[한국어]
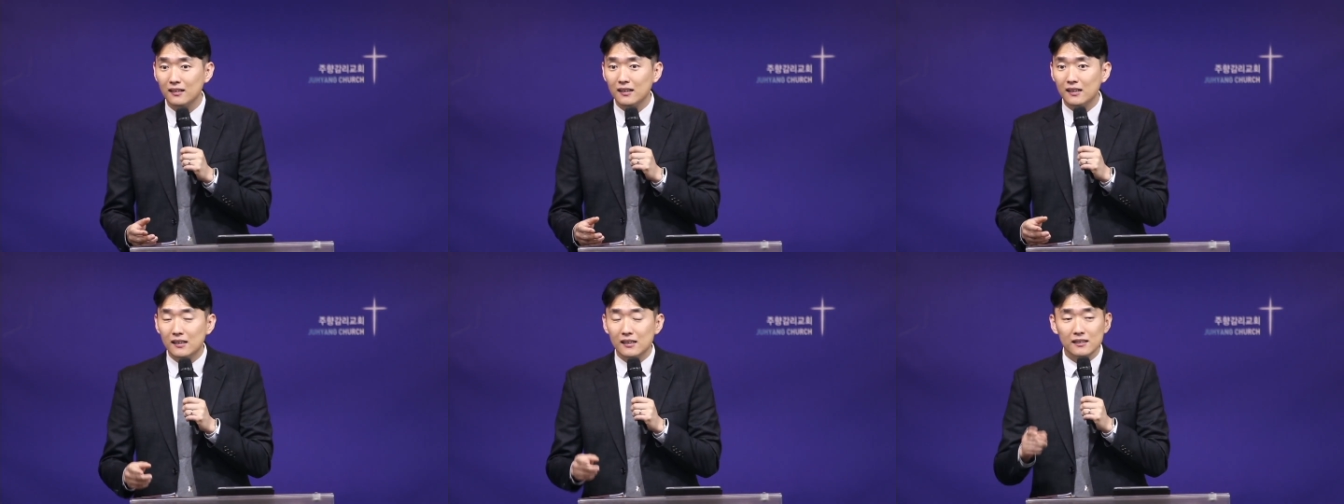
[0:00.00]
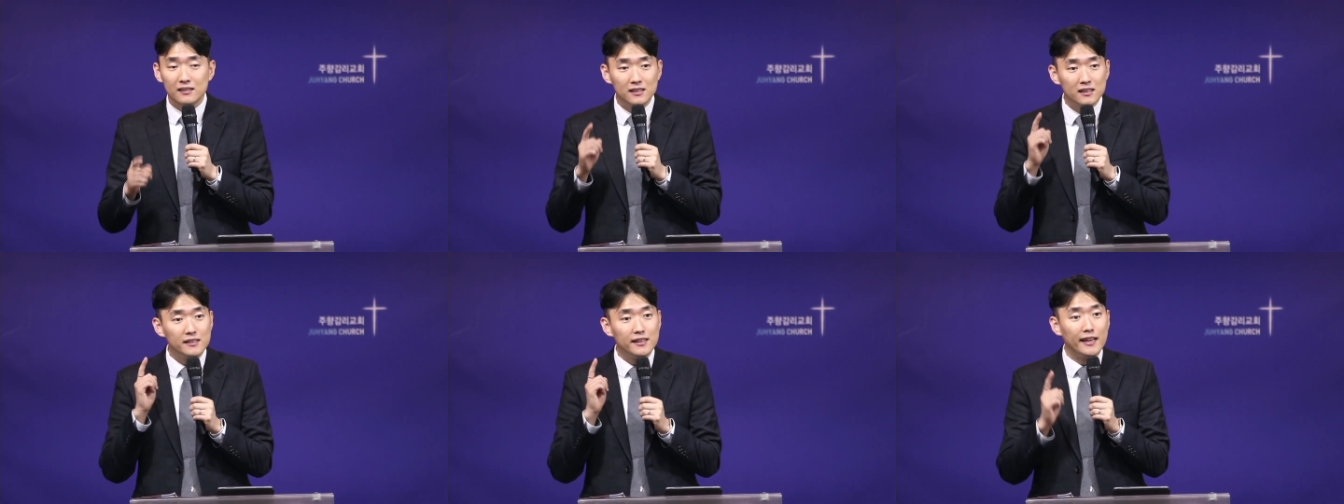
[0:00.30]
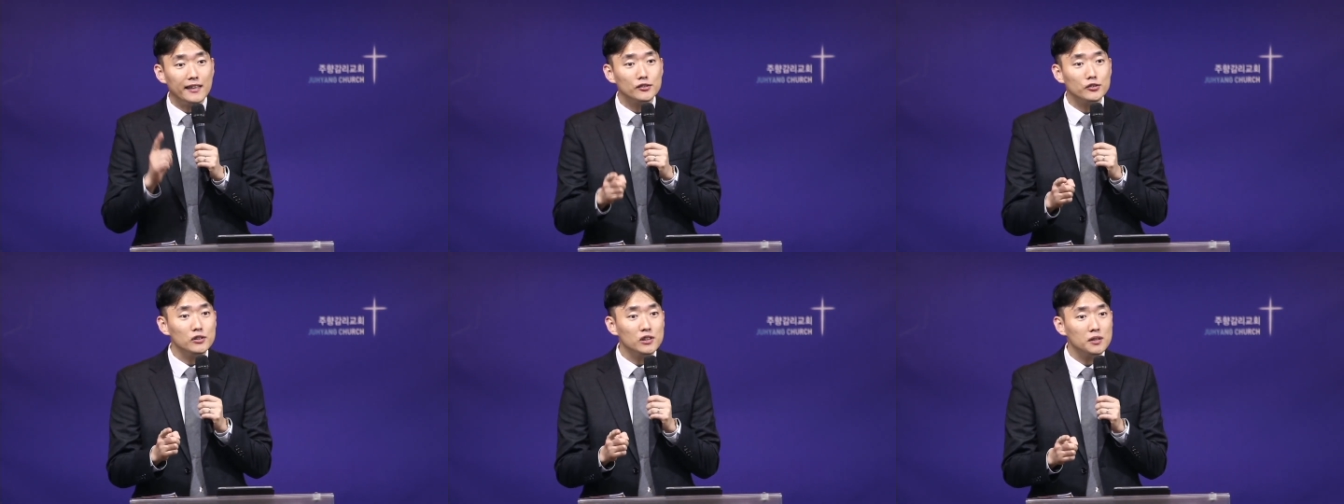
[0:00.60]
그
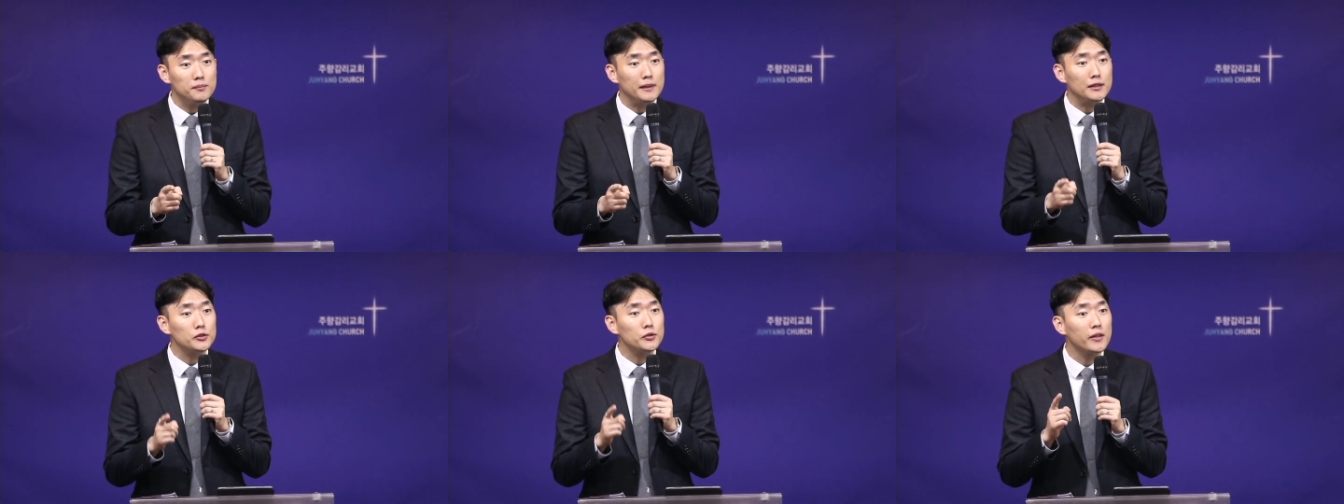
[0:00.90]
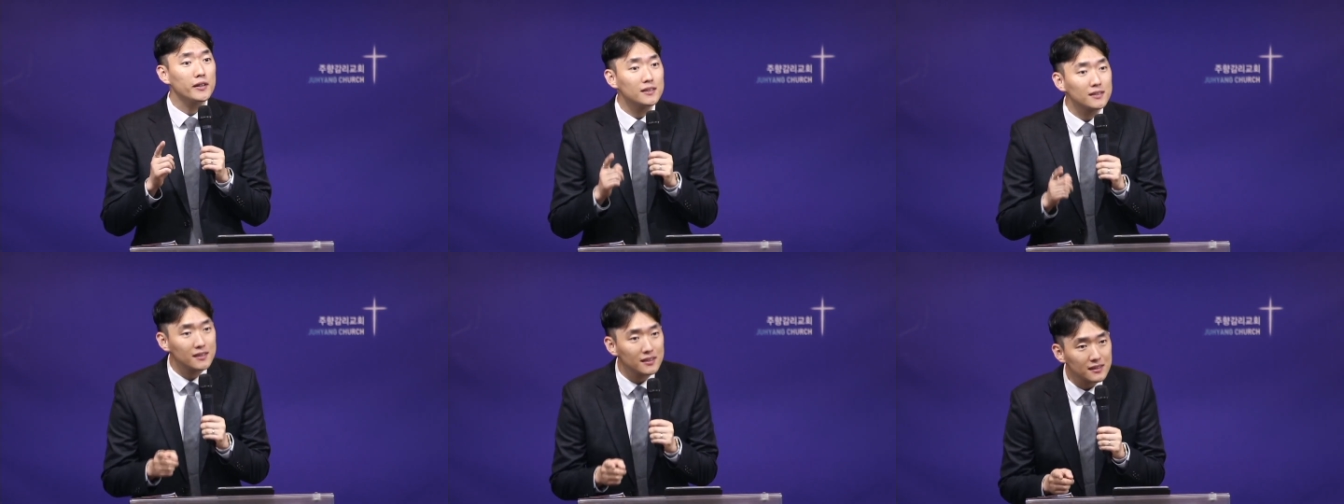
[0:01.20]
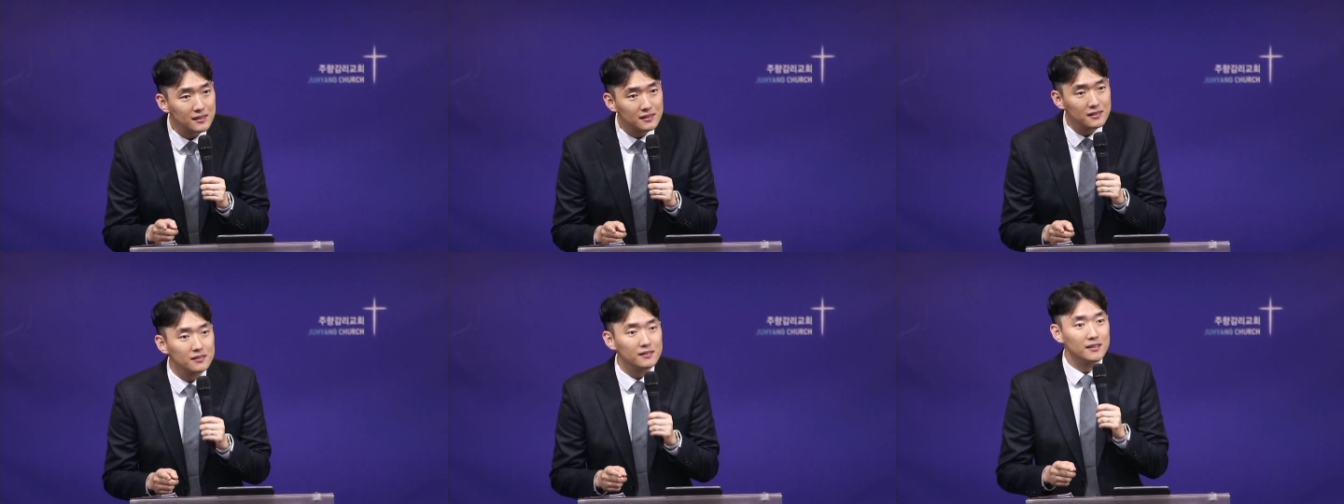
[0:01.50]
예수님의
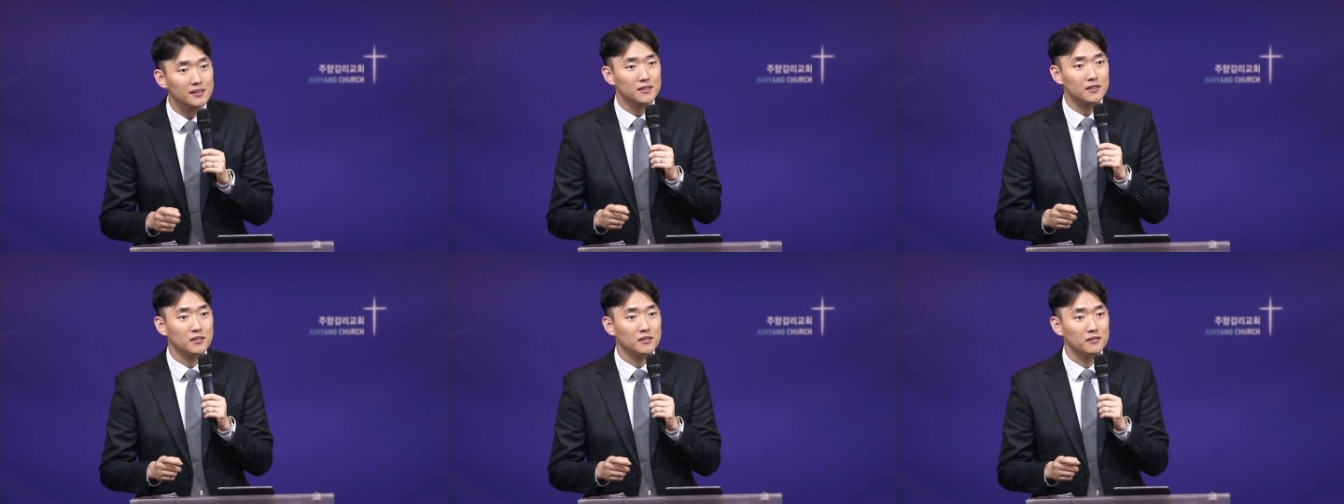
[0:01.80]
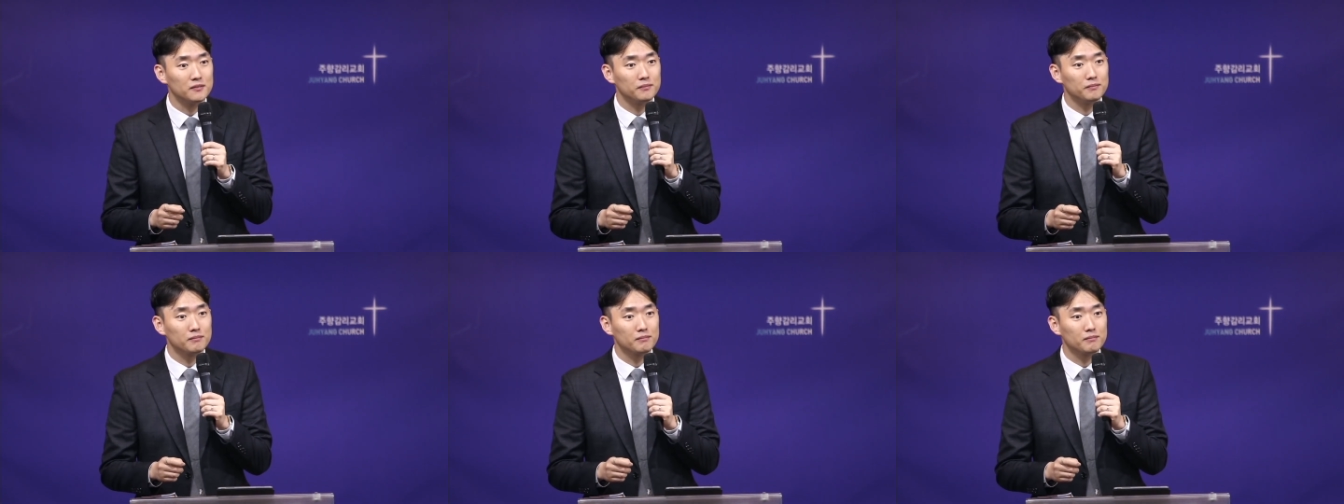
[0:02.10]
최측근에서